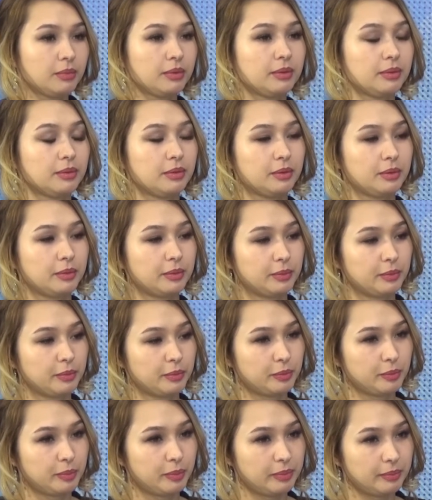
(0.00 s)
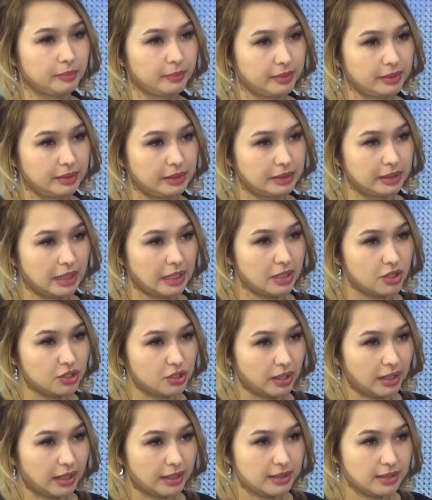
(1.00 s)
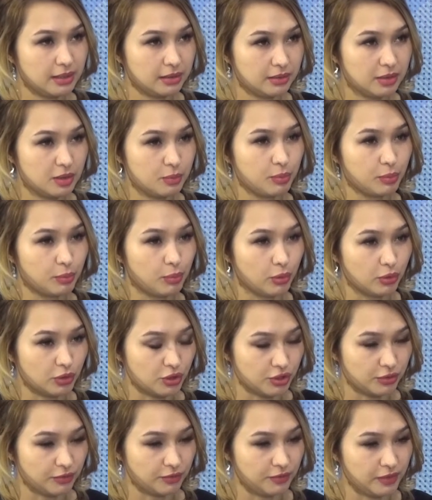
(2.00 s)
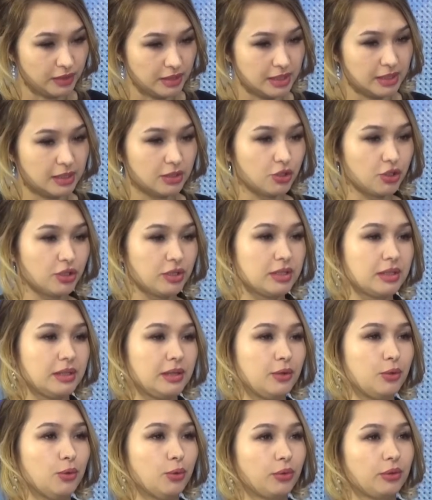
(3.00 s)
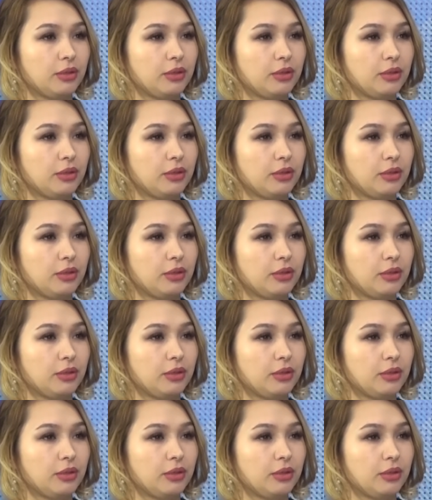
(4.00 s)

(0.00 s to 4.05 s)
Э, конечно, хотелось бы больше видеть жителей